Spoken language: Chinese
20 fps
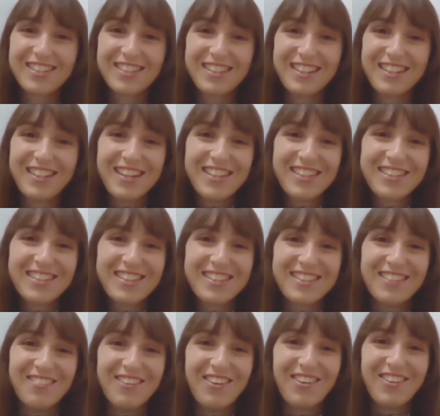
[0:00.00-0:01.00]
这这是
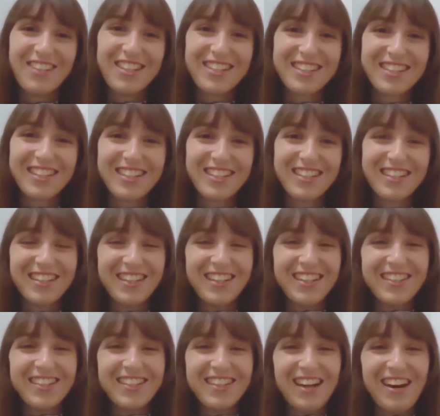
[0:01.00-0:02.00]
怎么回事？
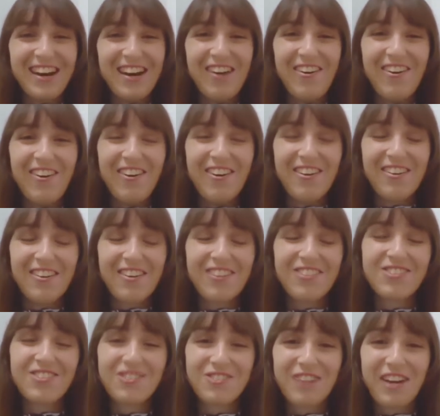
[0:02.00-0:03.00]
然后那我
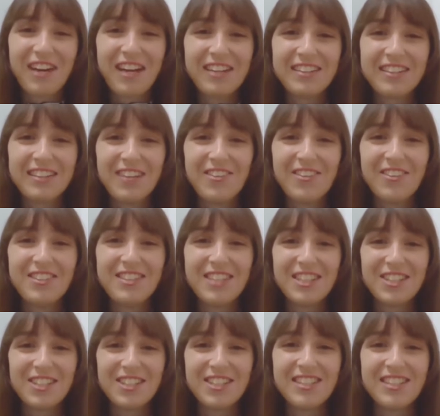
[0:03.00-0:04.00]
就出来跟他们
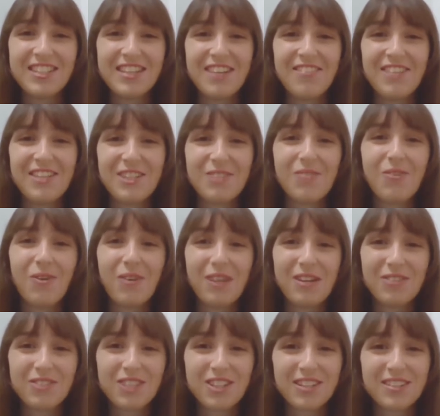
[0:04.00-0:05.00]
解释一下，为什么会
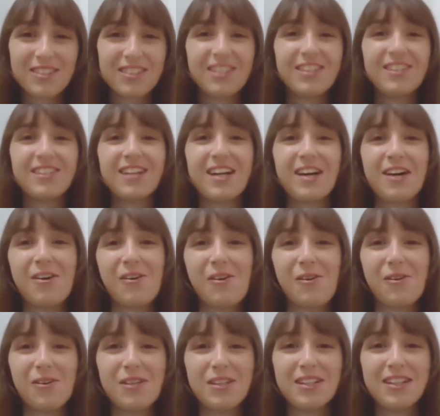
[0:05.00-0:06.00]
有这个词儿。然
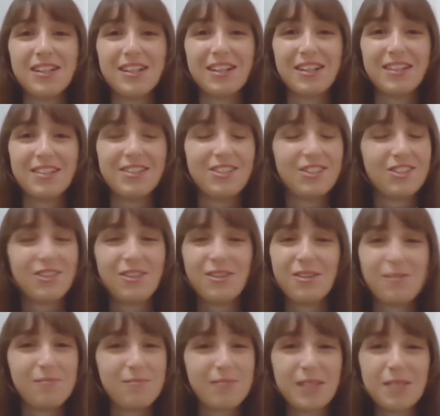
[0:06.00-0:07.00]
后呃，其
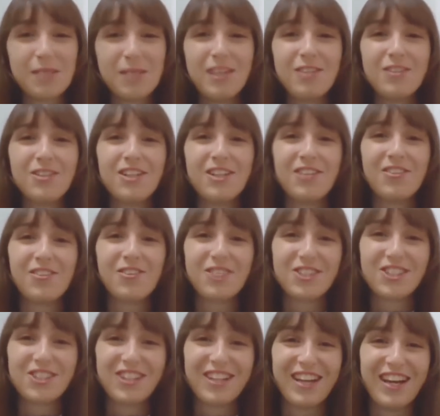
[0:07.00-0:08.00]
实没有羊肉
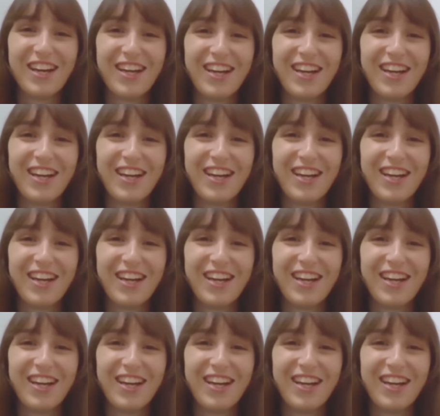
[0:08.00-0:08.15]
吃的，